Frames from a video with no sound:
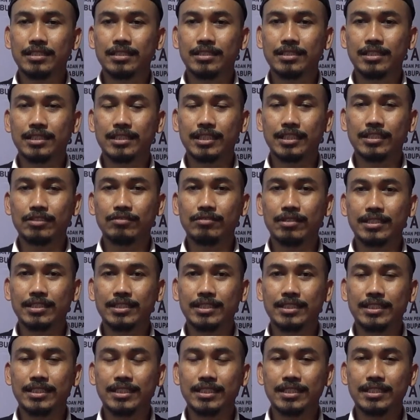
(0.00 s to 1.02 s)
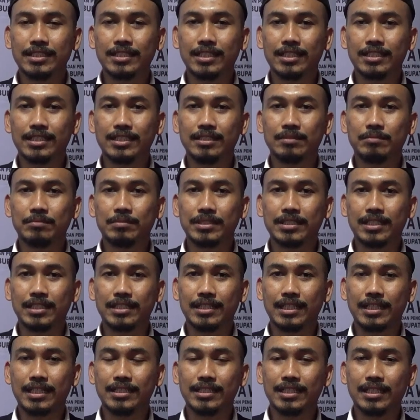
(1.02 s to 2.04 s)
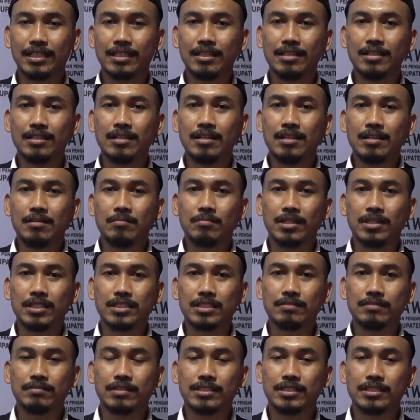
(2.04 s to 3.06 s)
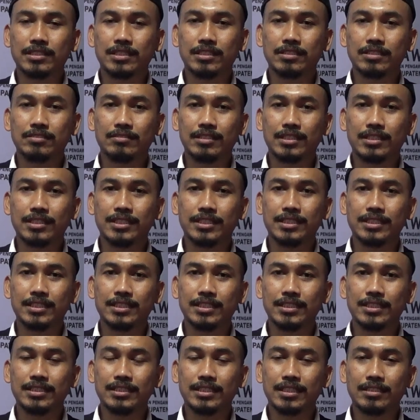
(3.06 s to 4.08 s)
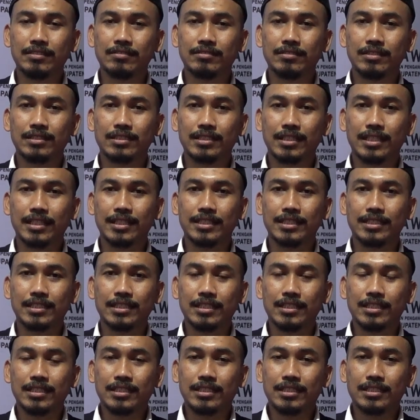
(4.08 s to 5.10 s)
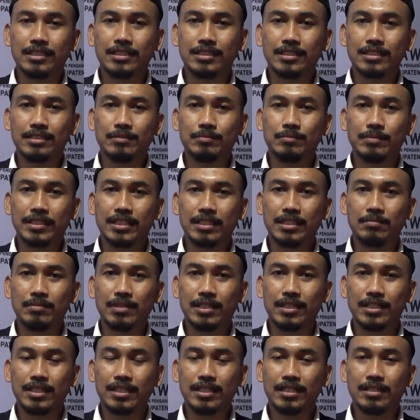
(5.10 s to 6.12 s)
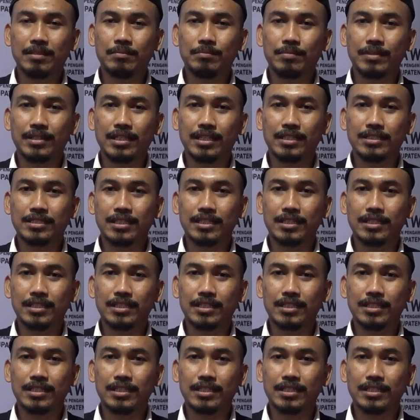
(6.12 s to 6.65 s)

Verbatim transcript: Setit Sunan Giri tadi pesertanya mahasiswa Setit Sunan Giri yaitu terkait e, bagaimana peran